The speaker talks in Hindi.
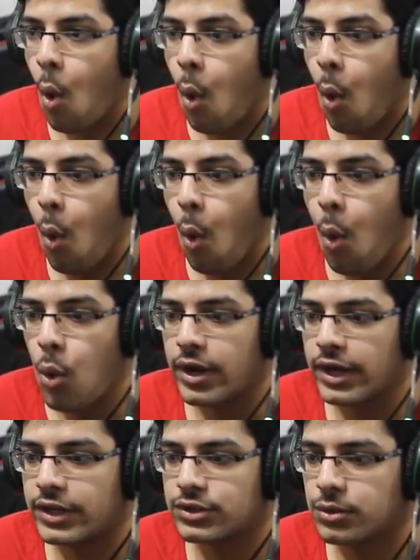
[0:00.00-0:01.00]
ओ
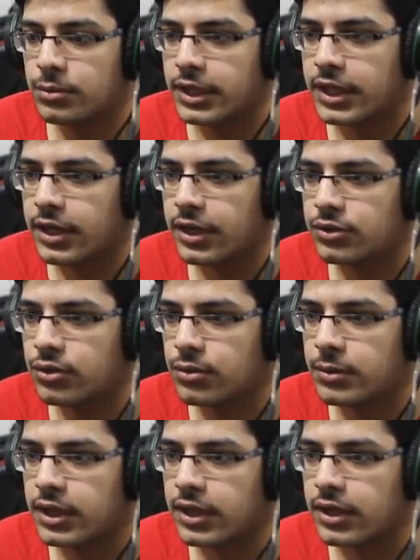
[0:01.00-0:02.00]
रेडस्टोन मिल गया रेड स्टोन
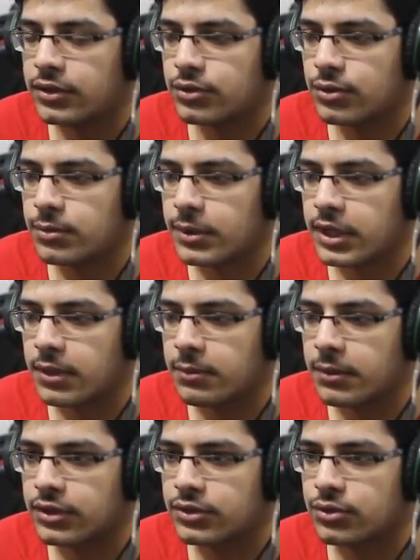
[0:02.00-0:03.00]
मिल गया रेड स्टोन मिल गया हमें
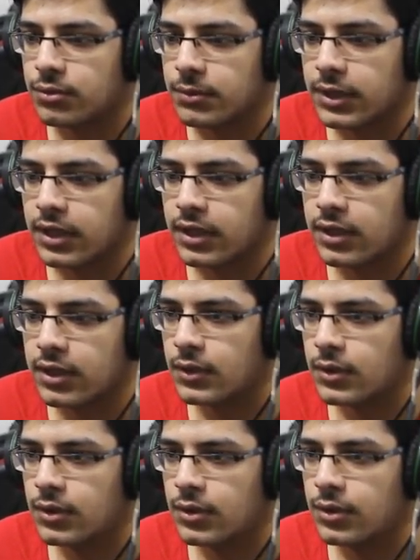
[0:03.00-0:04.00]
रेड स्टोन मिल गया
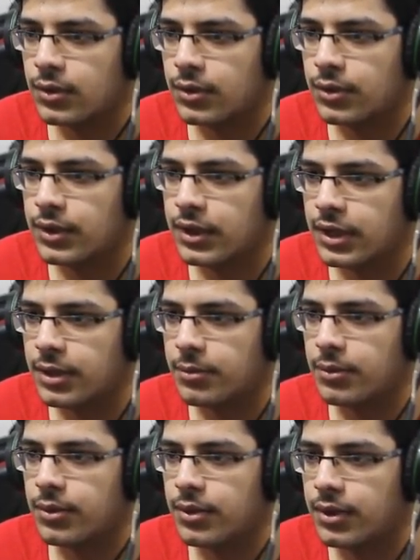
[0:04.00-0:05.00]
बोए तो
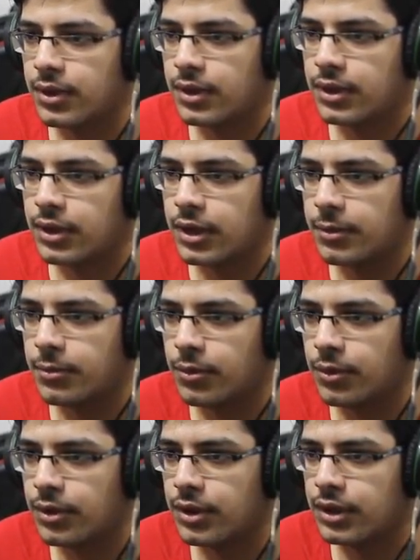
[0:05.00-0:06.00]
बोए ये
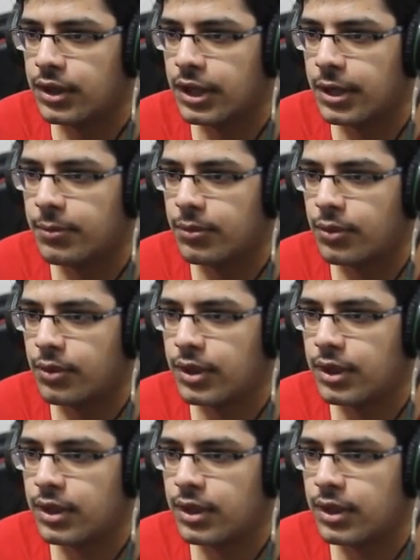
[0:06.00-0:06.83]
बोए ये बोए